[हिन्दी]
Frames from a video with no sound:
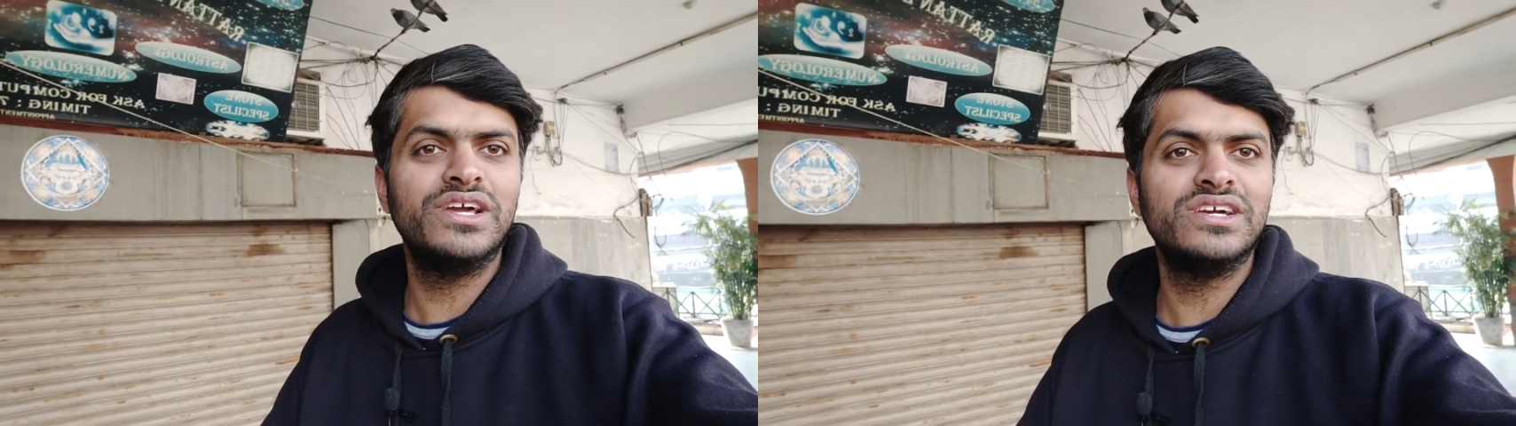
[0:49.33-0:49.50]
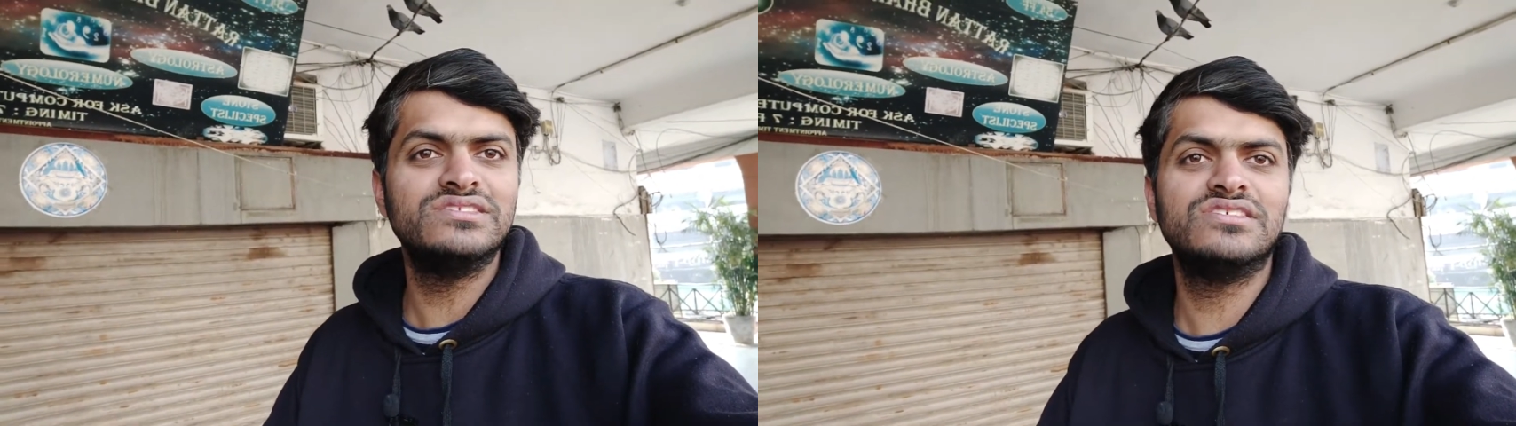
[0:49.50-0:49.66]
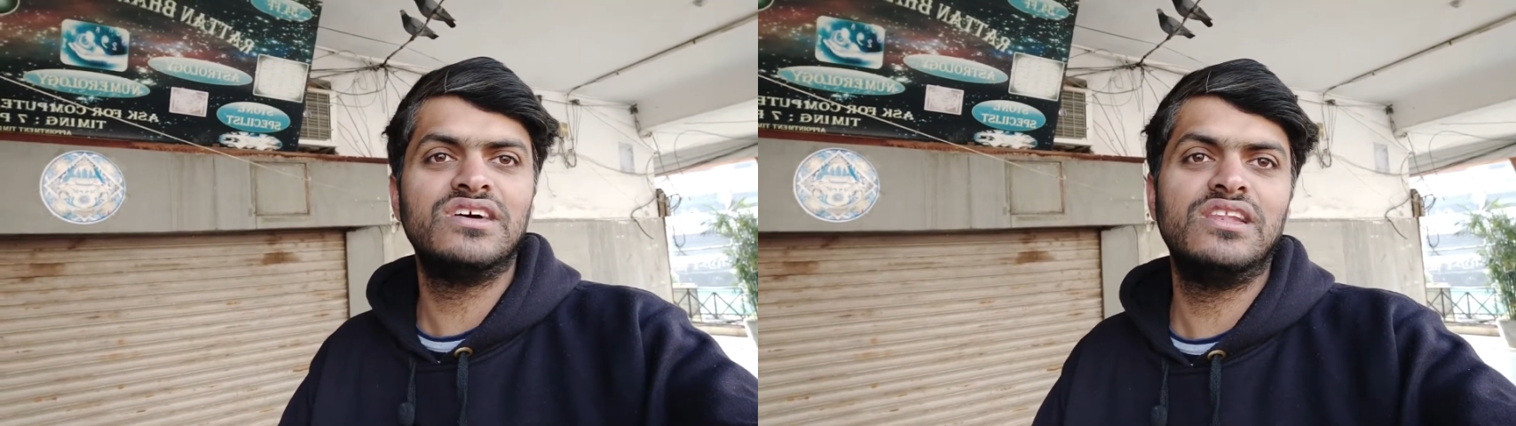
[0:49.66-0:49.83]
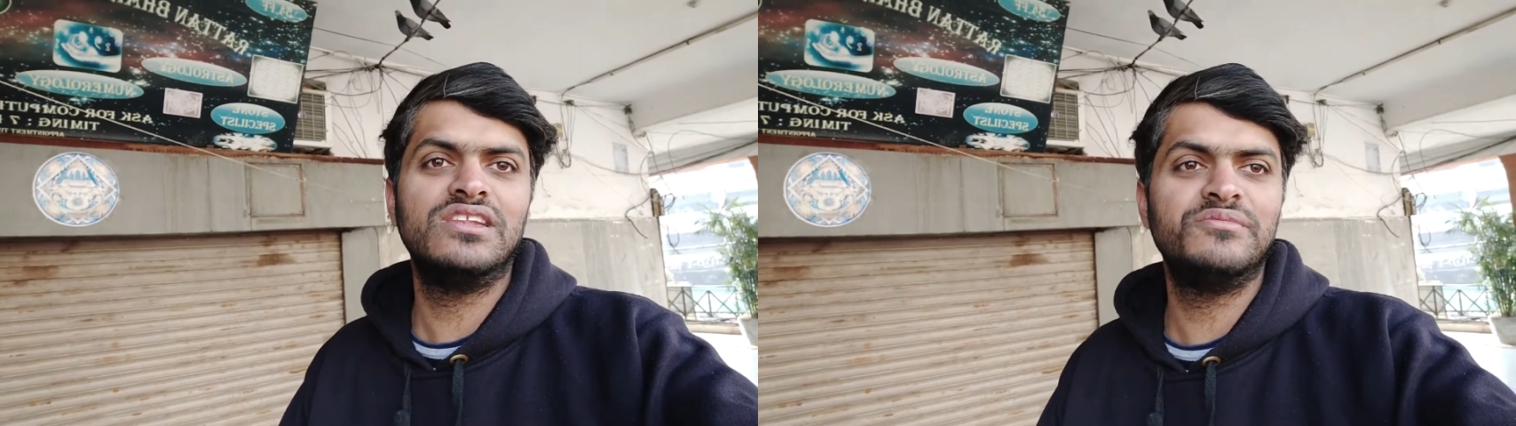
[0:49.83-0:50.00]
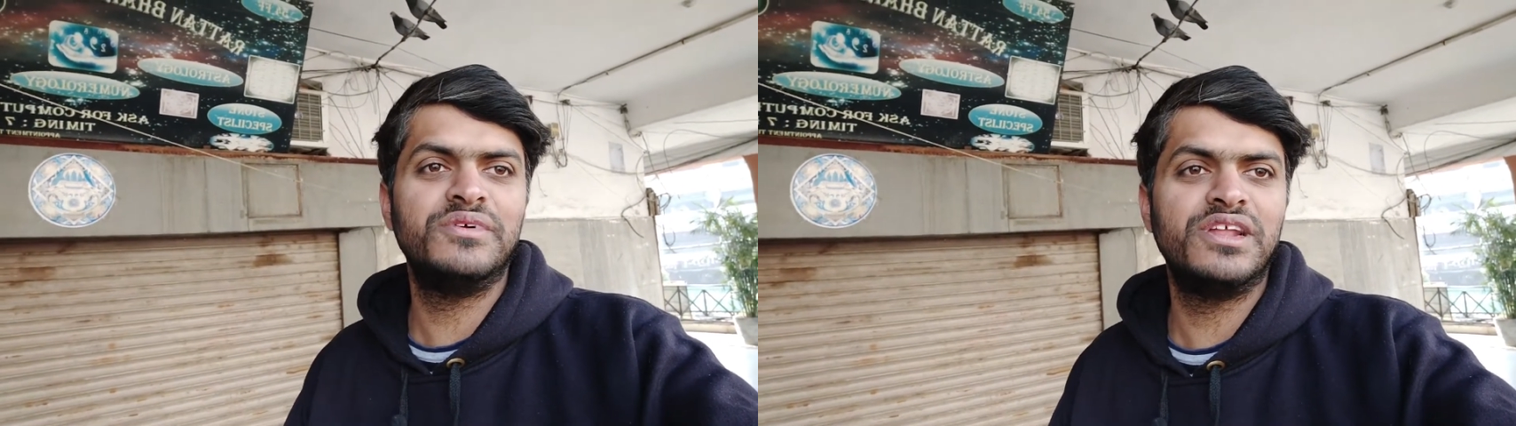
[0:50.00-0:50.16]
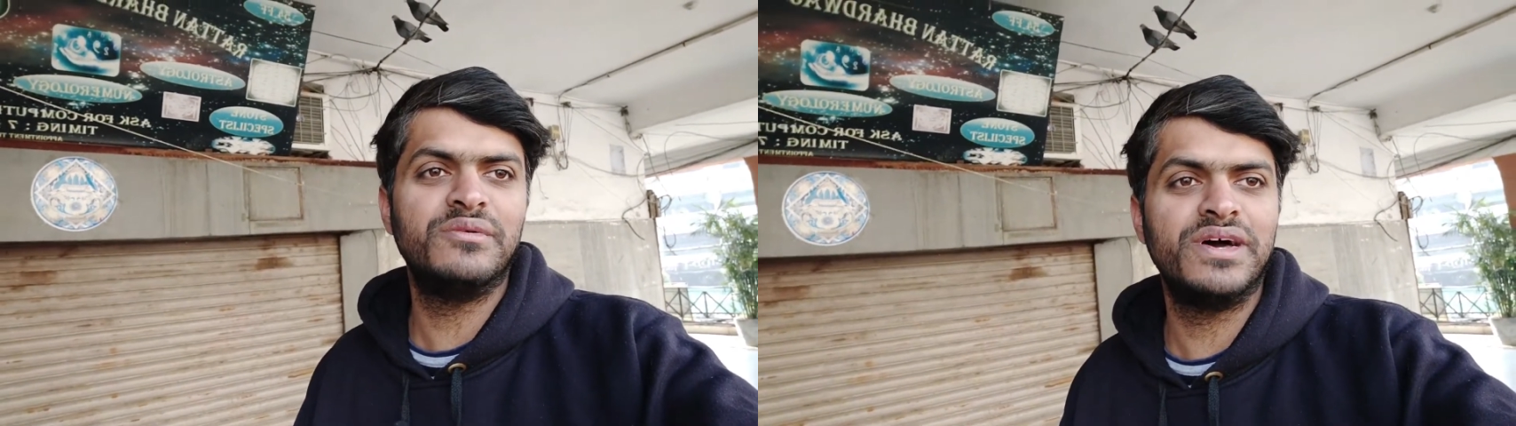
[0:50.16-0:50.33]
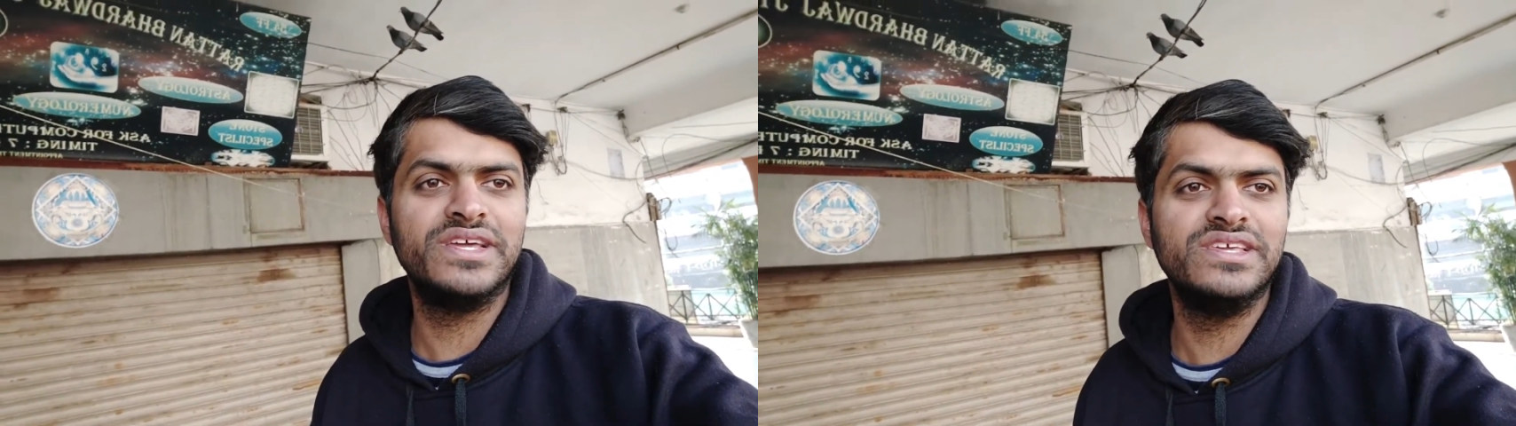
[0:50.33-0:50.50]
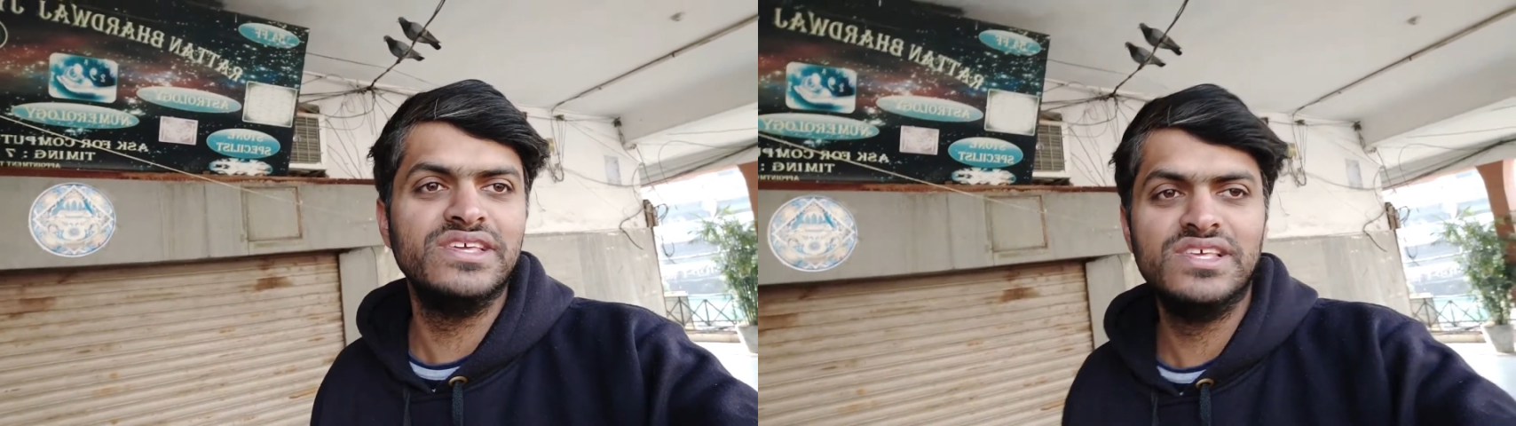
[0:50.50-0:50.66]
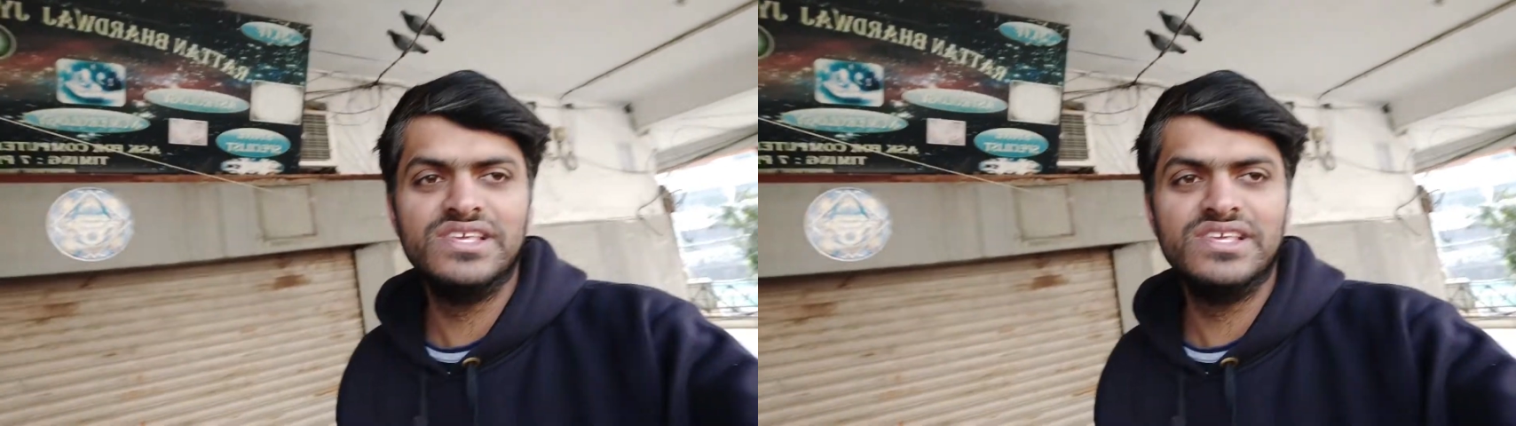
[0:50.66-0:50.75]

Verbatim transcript: बोलेंगे चाल मेरे भाई